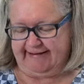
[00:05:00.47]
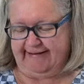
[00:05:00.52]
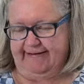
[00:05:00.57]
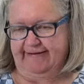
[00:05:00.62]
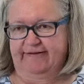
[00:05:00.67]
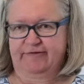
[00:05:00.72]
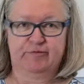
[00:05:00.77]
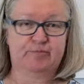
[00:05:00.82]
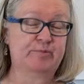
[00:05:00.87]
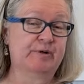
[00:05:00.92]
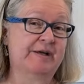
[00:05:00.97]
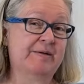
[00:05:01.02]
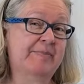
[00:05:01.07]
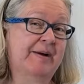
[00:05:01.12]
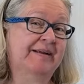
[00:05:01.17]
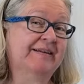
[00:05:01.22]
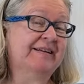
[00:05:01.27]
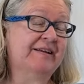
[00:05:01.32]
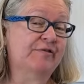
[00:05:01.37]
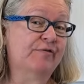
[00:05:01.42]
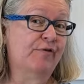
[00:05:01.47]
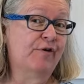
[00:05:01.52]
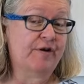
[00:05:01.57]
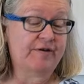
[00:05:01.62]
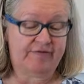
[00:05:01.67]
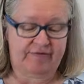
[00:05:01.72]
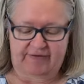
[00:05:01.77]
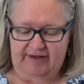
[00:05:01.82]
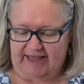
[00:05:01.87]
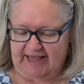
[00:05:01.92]
euh, vous pourrez prendre des
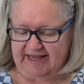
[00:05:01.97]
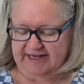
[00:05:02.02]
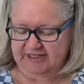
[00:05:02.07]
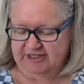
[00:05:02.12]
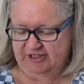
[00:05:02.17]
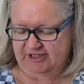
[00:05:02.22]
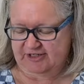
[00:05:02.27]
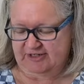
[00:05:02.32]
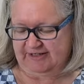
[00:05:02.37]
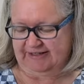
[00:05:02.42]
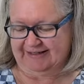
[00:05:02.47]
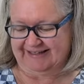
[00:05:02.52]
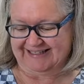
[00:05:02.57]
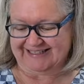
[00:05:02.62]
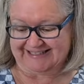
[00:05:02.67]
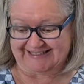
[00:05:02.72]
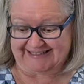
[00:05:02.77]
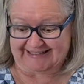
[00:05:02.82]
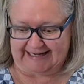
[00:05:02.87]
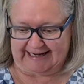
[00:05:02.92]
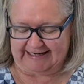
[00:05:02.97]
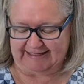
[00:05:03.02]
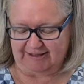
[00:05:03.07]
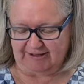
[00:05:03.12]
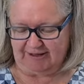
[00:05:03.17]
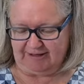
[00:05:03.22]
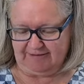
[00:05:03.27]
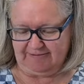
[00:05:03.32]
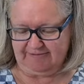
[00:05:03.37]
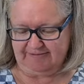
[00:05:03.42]
feuilles fraîches
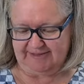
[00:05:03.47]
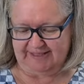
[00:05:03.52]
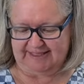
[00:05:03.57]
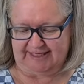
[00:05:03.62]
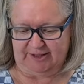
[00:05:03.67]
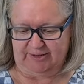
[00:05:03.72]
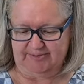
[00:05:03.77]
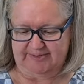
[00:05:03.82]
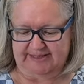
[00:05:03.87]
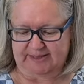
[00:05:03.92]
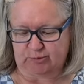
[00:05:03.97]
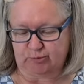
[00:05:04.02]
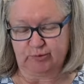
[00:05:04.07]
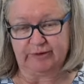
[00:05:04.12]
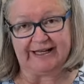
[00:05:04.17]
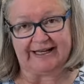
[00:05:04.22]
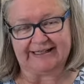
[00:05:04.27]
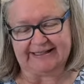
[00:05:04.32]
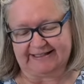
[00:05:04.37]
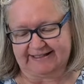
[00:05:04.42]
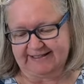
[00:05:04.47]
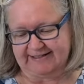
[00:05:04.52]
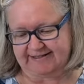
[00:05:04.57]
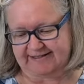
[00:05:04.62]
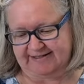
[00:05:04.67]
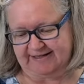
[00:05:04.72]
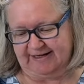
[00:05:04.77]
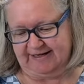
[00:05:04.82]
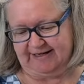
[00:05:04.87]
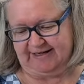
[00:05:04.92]
d'estragon. Ça a un petit goût
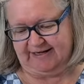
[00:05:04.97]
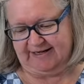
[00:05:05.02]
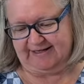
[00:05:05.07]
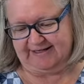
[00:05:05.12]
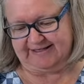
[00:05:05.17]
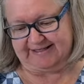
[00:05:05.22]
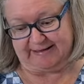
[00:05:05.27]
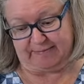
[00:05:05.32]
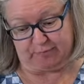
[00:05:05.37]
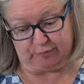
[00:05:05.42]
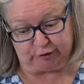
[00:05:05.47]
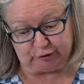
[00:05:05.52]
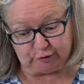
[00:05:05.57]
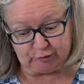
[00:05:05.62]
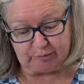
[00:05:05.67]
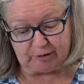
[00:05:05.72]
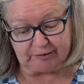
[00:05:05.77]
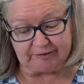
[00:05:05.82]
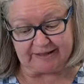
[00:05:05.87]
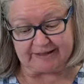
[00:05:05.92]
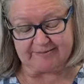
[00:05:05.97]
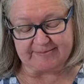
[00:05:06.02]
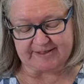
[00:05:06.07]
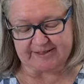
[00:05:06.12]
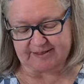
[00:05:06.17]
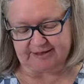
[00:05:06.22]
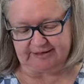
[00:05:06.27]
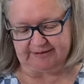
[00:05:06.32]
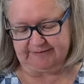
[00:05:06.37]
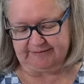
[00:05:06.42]
d'anis. C'est pas tout le monde qui aime
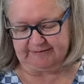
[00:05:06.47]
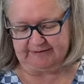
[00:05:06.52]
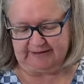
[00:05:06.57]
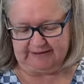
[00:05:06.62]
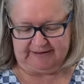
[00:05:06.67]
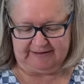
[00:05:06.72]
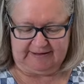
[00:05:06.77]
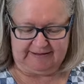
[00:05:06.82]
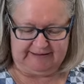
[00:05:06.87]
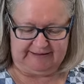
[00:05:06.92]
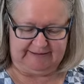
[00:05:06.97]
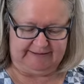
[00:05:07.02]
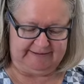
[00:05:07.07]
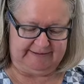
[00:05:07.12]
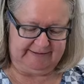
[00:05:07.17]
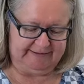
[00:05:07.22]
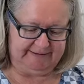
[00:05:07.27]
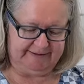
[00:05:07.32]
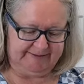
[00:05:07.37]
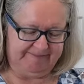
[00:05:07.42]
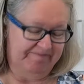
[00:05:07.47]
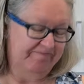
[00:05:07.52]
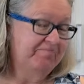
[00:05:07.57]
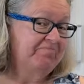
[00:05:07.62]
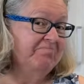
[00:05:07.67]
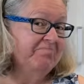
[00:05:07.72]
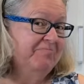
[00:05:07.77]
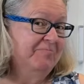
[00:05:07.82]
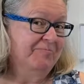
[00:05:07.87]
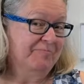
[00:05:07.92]
ça. Euh,
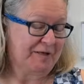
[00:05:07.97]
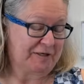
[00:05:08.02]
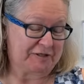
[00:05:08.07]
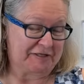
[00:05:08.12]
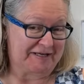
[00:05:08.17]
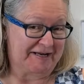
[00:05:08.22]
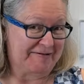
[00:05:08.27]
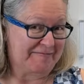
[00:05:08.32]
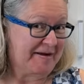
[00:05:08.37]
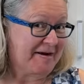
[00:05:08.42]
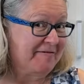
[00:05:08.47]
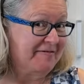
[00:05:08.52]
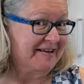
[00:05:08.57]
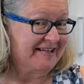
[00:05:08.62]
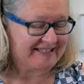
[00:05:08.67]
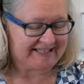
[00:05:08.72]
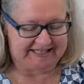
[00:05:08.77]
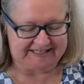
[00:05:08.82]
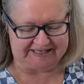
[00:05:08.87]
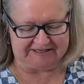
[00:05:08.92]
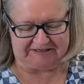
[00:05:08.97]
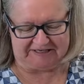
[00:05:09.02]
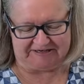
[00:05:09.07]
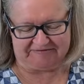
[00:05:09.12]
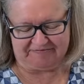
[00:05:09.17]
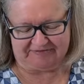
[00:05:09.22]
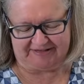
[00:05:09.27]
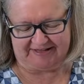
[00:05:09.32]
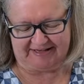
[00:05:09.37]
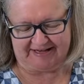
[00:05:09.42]
personnellement, on essaie de
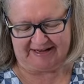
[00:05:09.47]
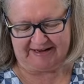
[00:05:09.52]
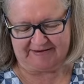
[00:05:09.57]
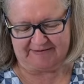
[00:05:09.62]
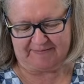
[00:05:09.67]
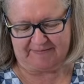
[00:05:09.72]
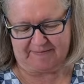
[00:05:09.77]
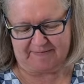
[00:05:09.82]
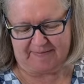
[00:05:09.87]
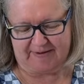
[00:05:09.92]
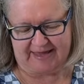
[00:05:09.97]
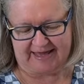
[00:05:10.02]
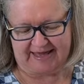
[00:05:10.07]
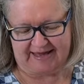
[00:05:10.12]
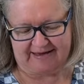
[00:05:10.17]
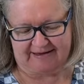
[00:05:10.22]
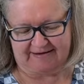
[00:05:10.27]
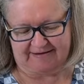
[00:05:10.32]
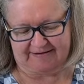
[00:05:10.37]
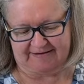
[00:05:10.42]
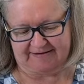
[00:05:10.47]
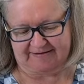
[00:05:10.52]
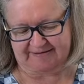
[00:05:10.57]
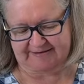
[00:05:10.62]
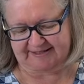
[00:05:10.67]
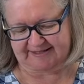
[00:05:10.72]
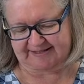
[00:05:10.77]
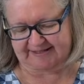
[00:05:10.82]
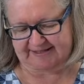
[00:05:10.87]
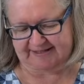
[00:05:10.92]
l'éviter, mais euh,
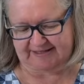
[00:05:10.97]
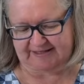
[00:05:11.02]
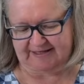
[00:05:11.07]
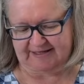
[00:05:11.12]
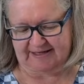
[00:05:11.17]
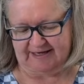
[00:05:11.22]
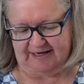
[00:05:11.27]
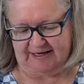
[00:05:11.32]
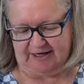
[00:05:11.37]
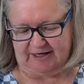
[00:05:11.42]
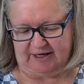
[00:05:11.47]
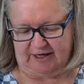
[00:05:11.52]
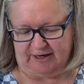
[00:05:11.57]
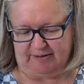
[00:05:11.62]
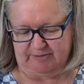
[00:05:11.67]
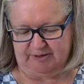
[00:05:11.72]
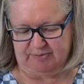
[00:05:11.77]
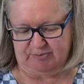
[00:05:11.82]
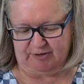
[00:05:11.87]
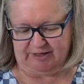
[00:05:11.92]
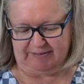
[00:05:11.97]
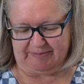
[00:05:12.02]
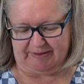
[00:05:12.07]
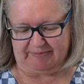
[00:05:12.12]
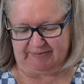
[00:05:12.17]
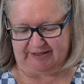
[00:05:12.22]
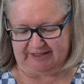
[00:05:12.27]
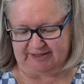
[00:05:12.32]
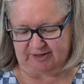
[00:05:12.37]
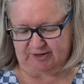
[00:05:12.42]
c'est un petit peu la même
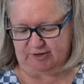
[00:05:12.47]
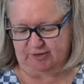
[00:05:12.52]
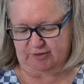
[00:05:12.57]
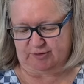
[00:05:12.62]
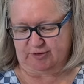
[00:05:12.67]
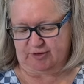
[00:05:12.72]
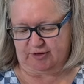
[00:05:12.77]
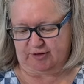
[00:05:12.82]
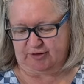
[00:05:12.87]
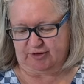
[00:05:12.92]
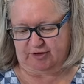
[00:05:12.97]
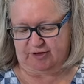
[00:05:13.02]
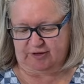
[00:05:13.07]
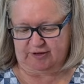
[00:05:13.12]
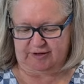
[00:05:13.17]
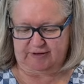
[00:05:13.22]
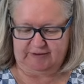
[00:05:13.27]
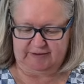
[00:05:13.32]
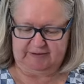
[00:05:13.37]
texture que